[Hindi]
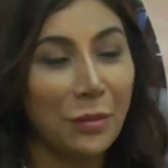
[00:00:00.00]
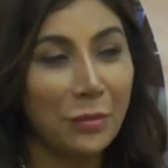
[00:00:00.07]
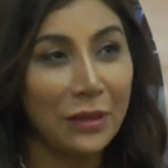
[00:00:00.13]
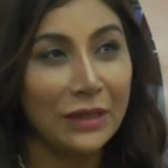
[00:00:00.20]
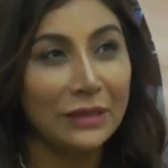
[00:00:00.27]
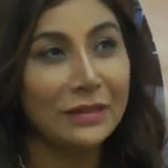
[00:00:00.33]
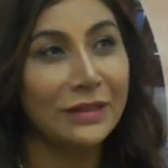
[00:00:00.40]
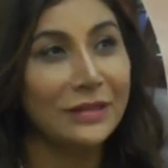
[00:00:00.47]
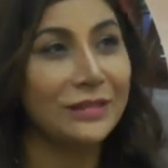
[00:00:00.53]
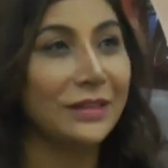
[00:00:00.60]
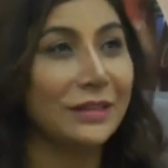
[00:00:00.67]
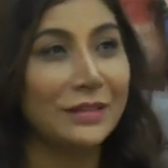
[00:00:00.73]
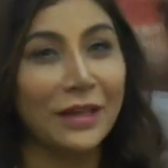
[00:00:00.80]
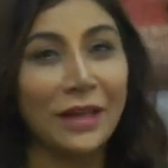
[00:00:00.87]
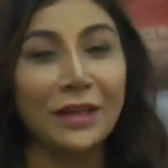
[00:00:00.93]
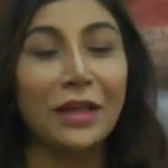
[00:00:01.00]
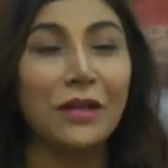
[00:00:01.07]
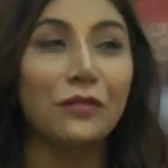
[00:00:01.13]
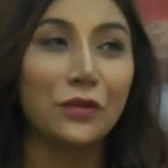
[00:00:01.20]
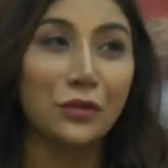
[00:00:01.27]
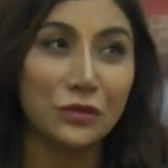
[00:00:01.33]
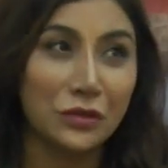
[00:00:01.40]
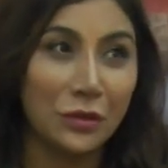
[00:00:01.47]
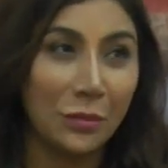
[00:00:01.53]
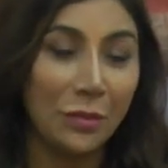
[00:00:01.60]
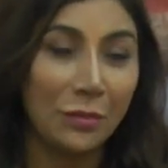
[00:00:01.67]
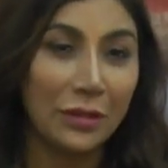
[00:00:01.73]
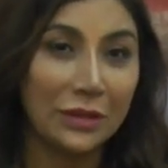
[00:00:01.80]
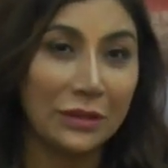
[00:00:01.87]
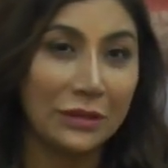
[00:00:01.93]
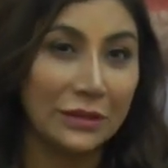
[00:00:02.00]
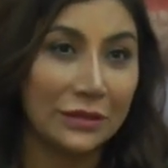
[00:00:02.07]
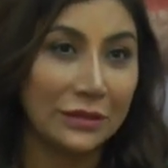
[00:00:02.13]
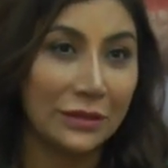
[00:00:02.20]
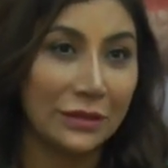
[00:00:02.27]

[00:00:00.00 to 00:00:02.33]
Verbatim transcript: में ब्रीथ कर सकते हैं ना फ्यूचर में ब्रीथ कर